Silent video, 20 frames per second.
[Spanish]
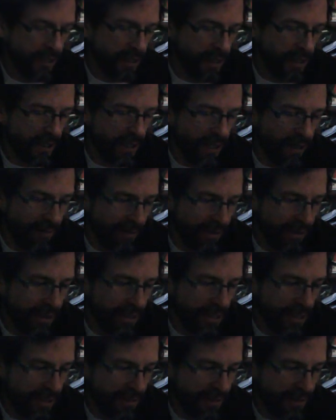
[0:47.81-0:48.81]
Eh, la,
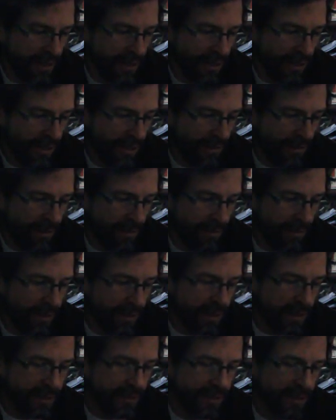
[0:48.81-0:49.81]
batería está, la,
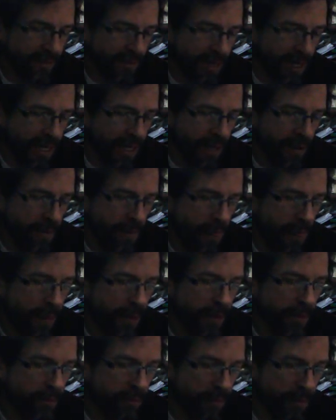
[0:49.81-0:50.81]
batería está baja.
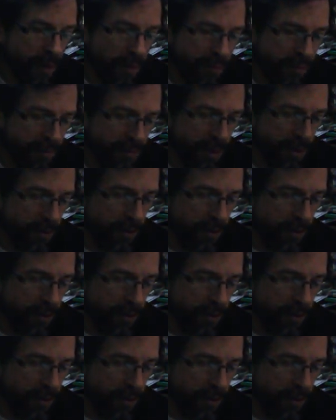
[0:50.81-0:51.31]
En primer